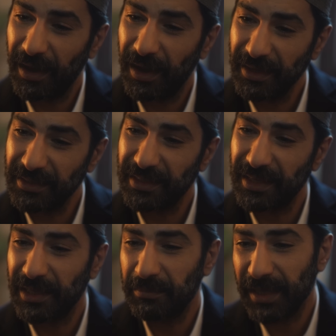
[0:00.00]
Hayır
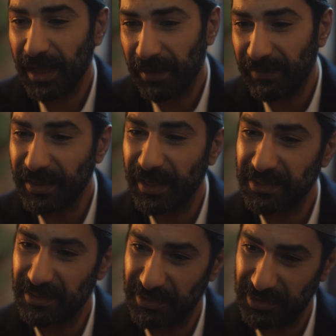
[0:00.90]
derken bile evet
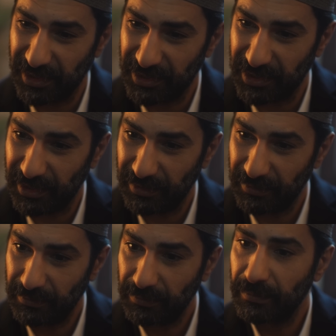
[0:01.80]
dersiniz içten içe.
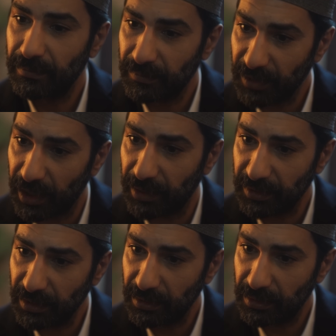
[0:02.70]
Yalan
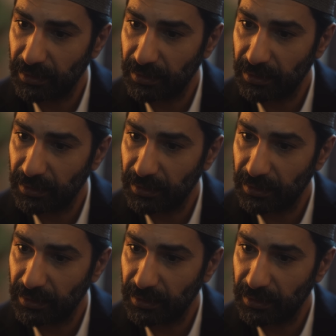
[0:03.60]
mı?